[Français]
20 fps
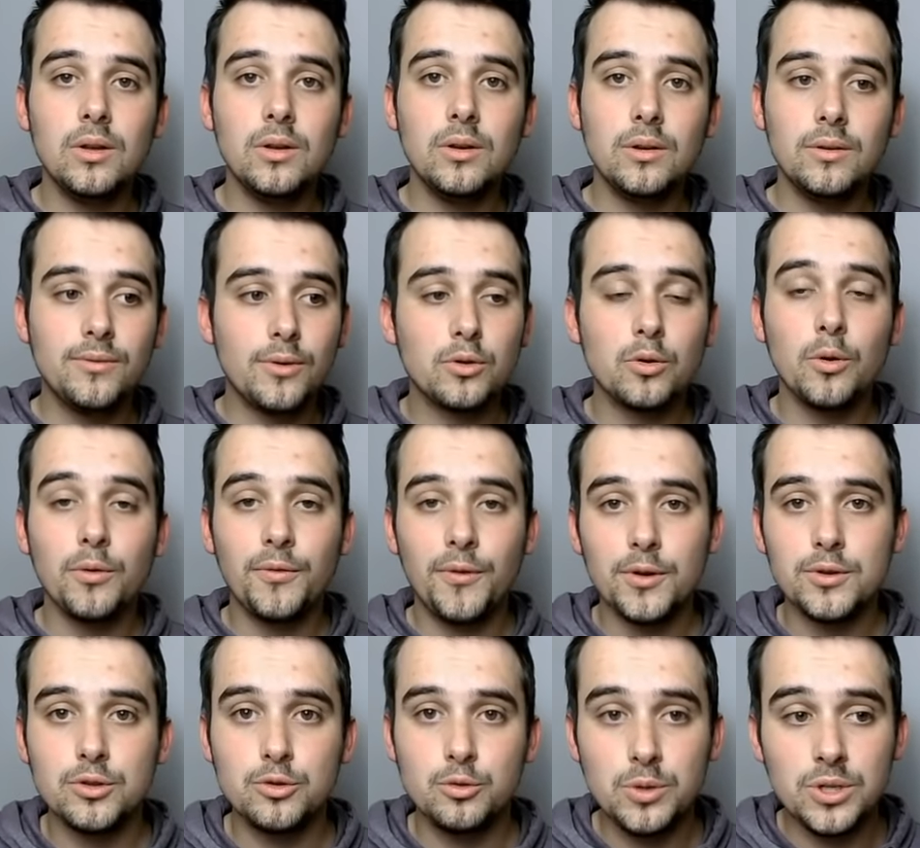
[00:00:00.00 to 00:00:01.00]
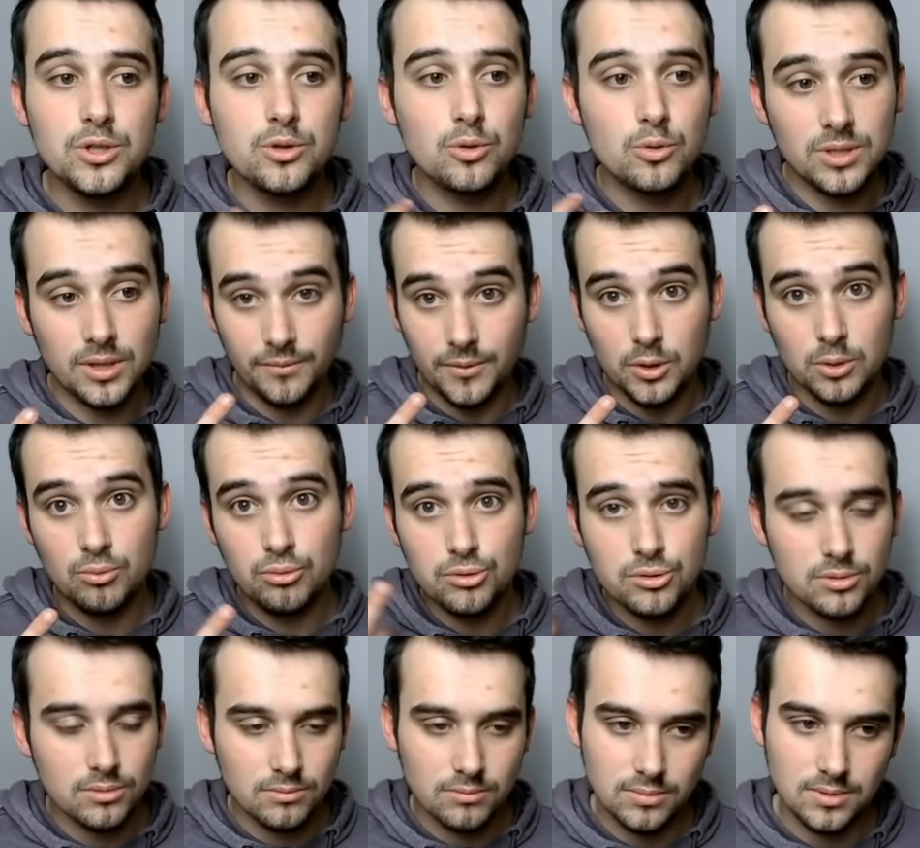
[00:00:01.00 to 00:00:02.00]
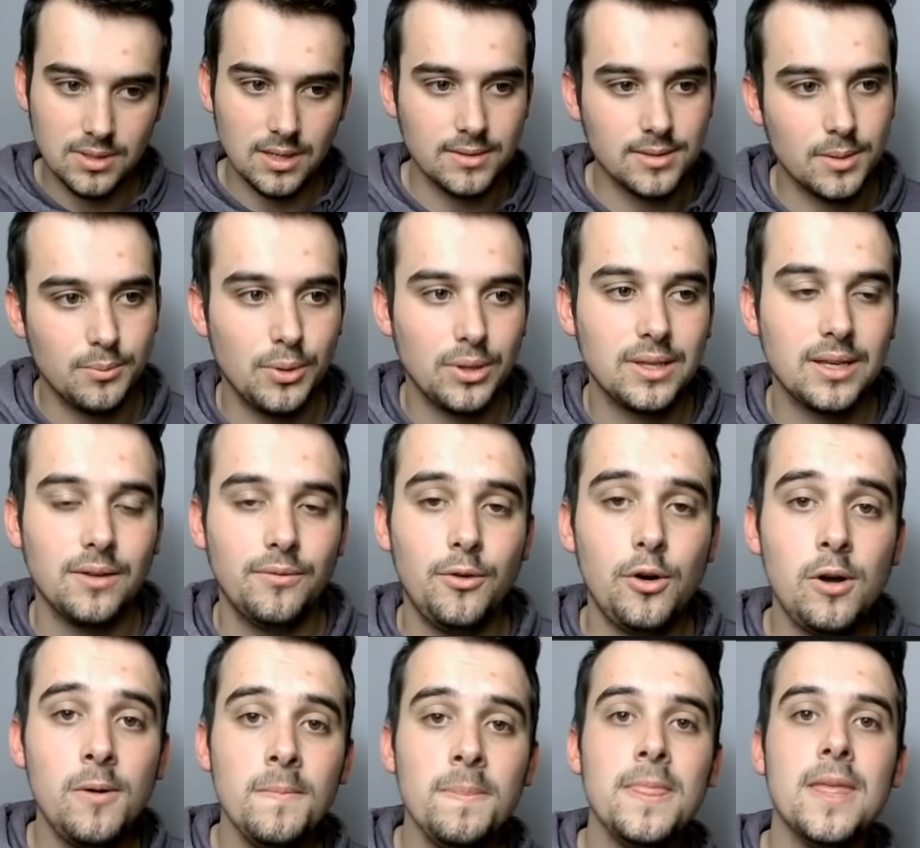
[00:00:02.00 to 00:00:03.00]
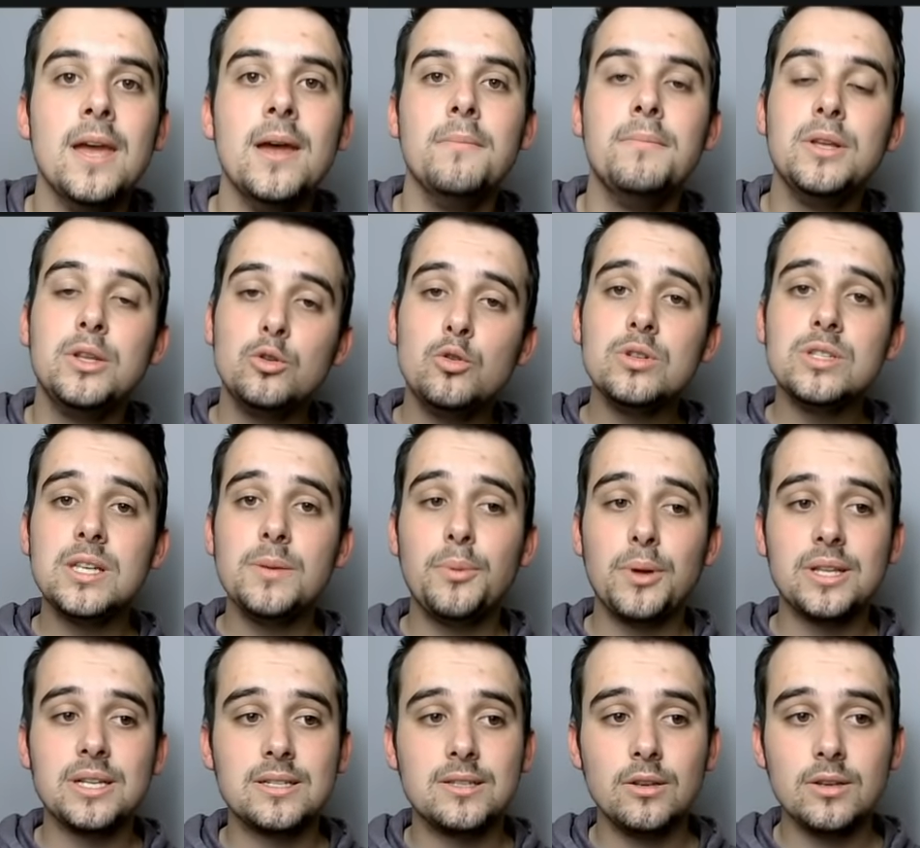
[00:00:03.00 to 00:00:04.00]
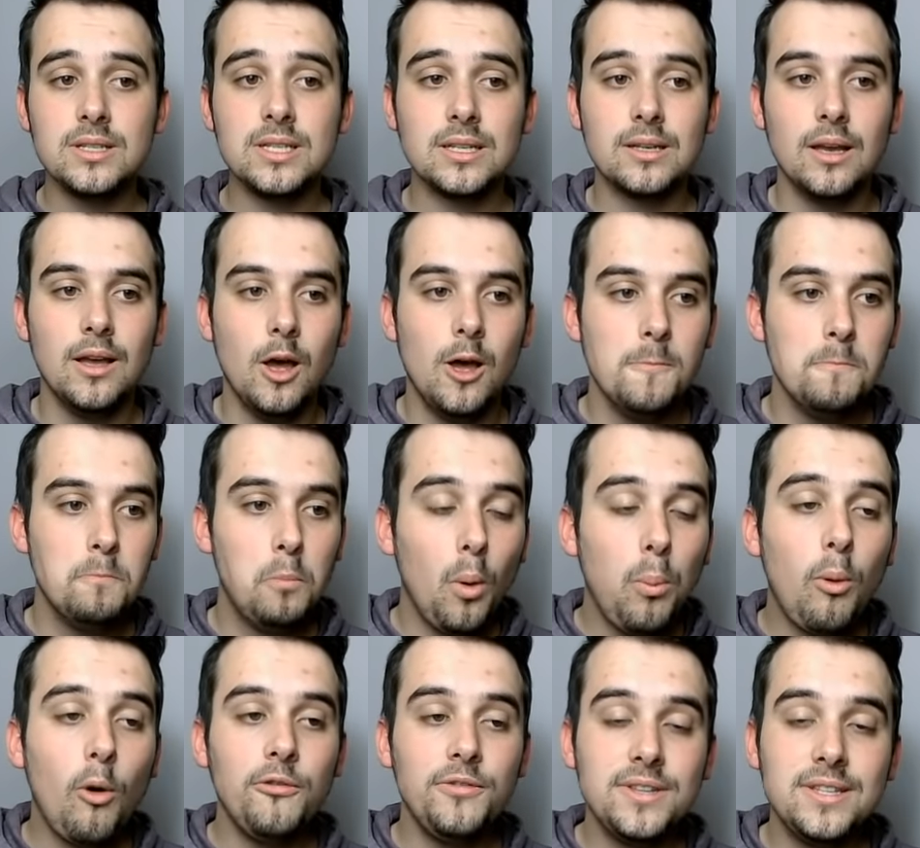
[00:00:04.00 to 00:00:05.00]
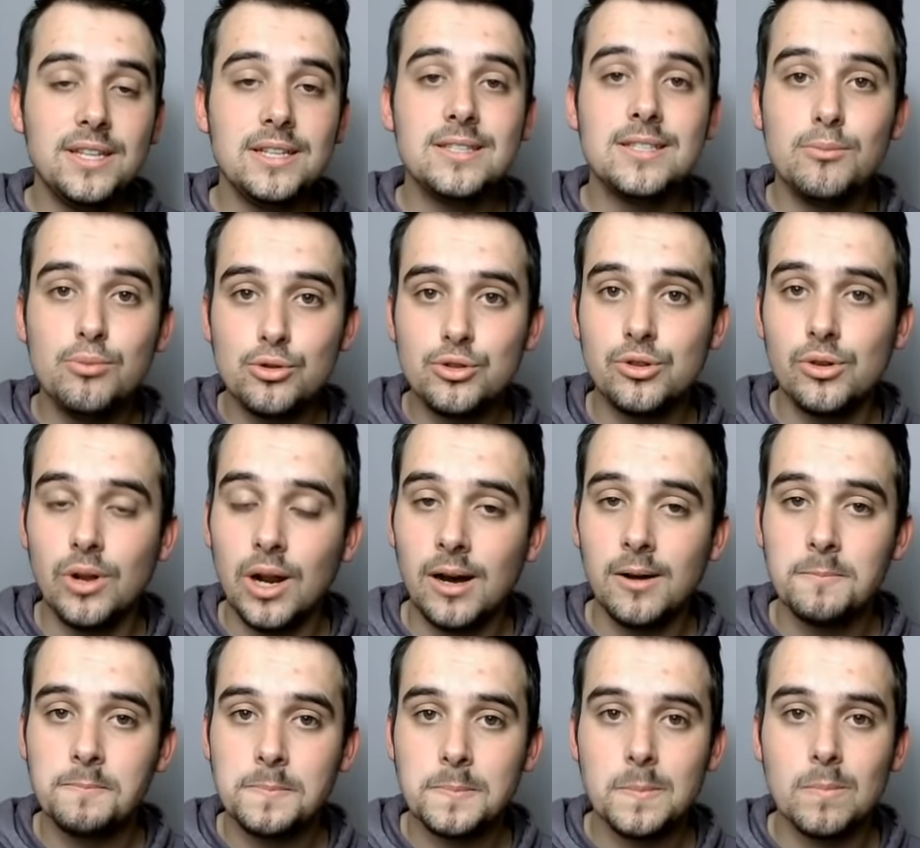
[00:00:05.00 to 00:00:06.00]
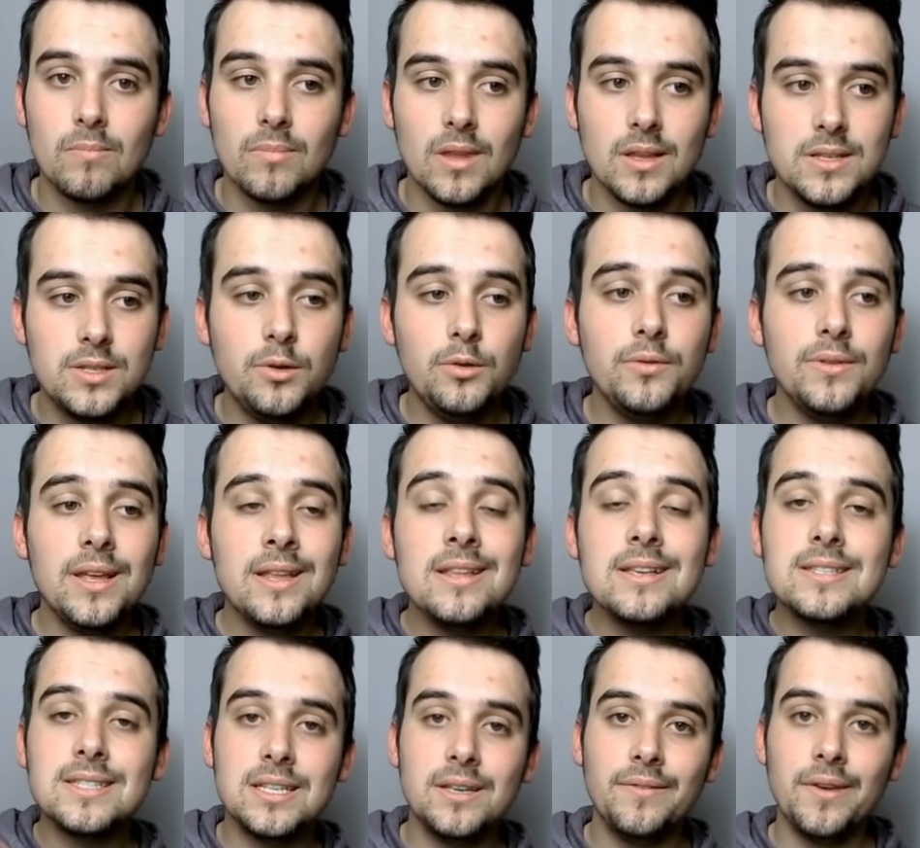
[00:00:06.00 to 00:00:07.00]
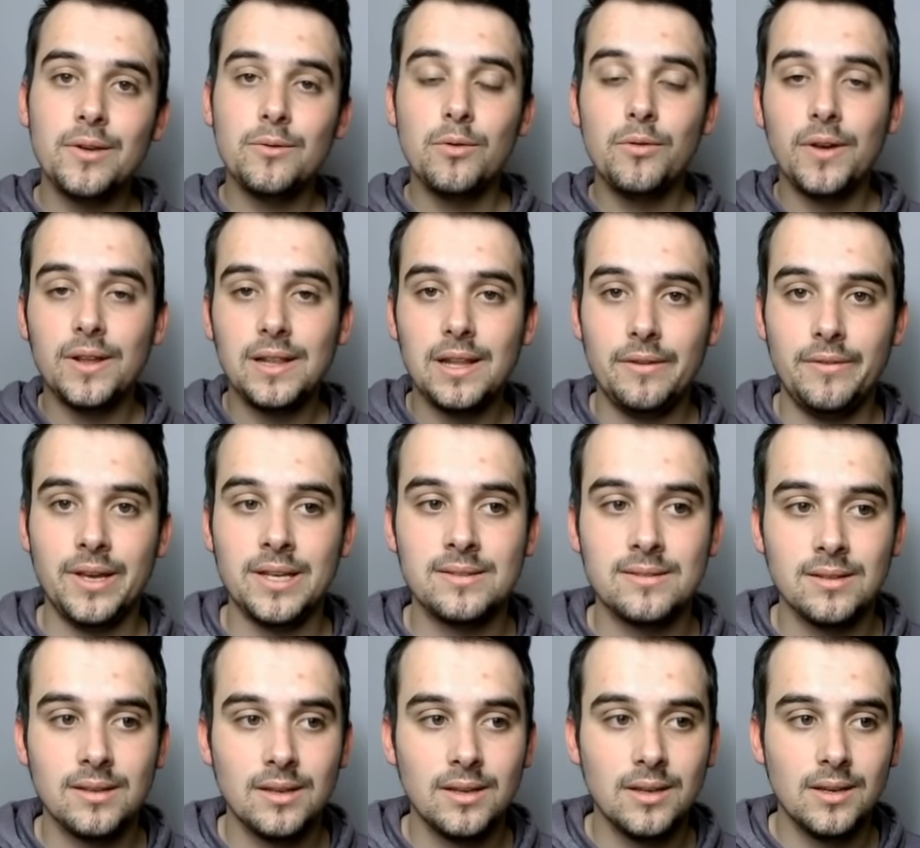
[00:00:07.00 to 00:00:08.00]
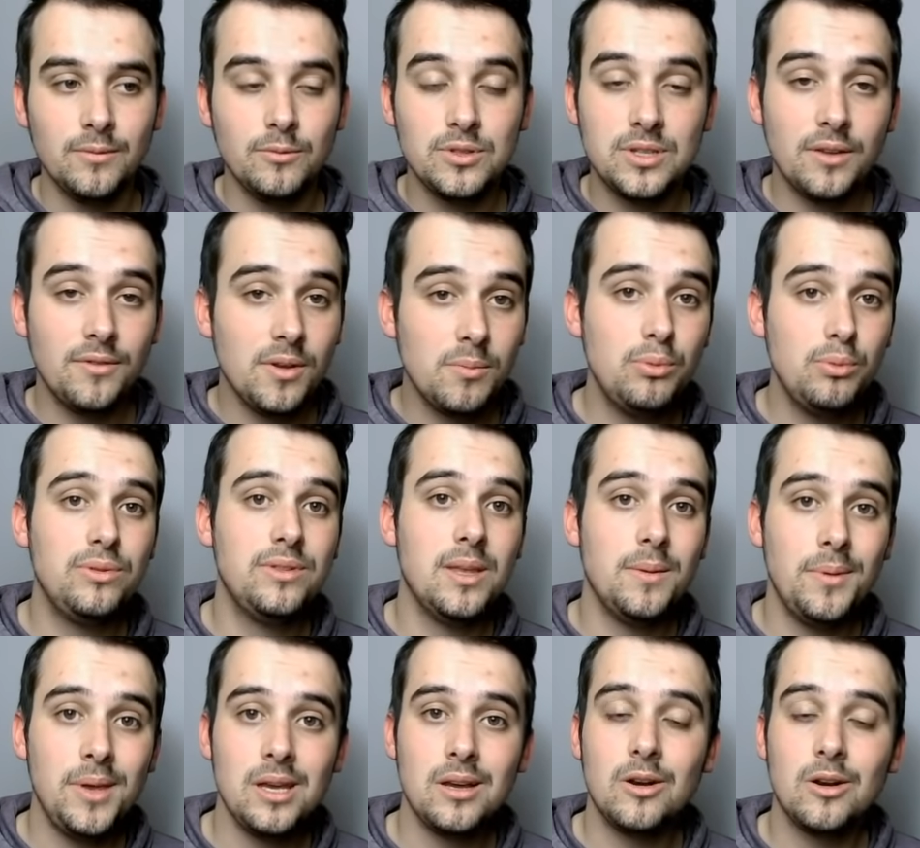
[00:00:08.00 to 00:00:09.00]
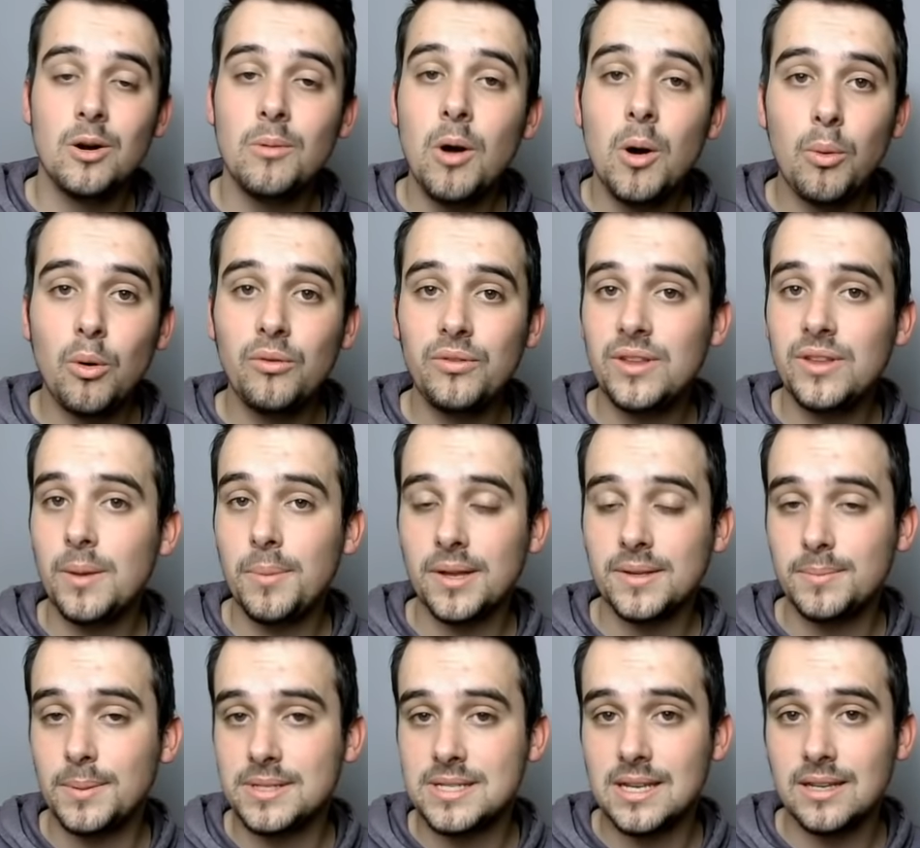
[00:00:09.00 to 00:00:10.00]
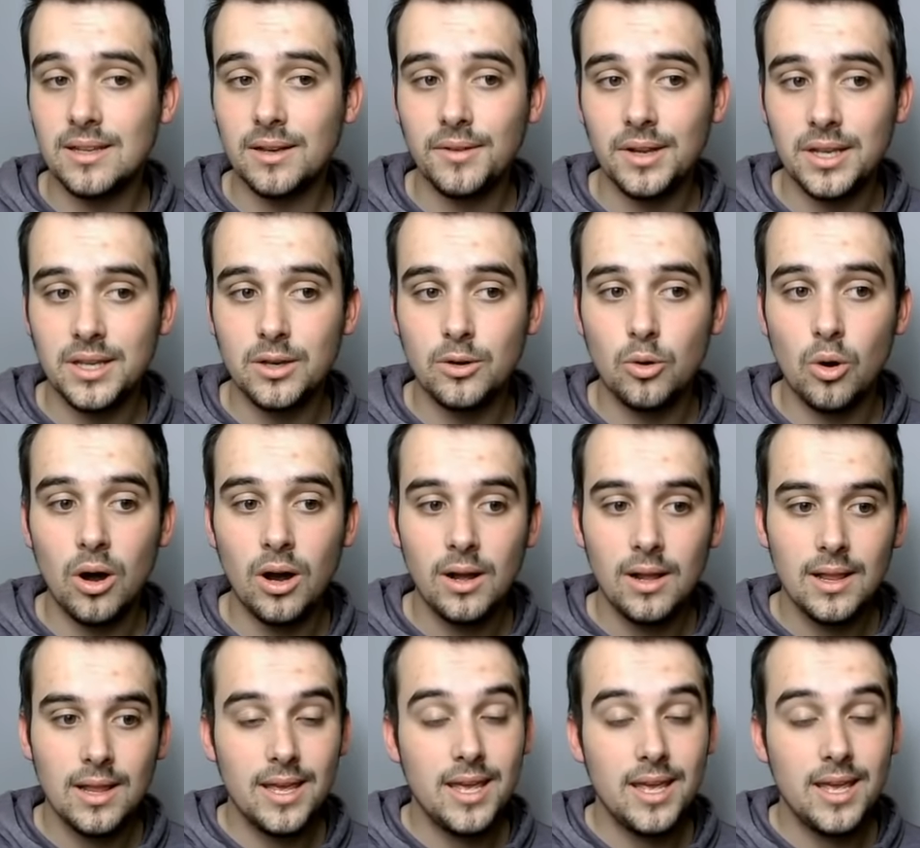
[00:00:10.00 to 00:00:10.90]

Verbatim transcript: votre force switch, du coup ça fait deux boosts, ça, ça peut être très fort. Mais du coup ce qui peut être excellent c'est que pour profiter de ces boosts là, si vous venez d'esquiver que vous faites la verte, vous avez plus de TP. Comment en profiter à passer à travers les Kikora Et